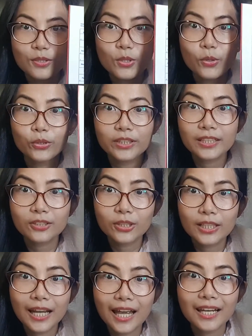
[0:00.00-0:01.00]
So, dito
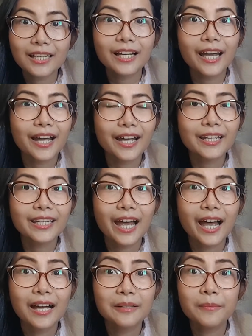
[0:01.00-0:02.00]
nilalagay
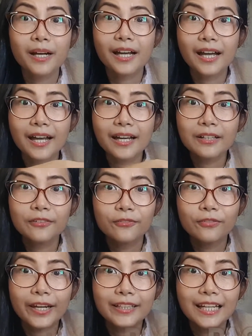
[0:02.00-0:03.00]
ang mga
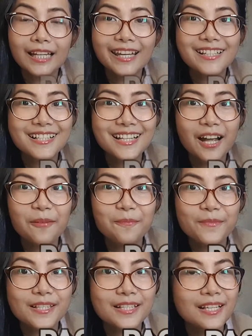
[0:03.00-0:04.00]
final
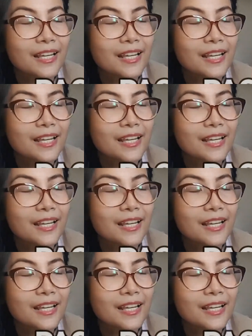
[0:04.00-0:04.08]
exams.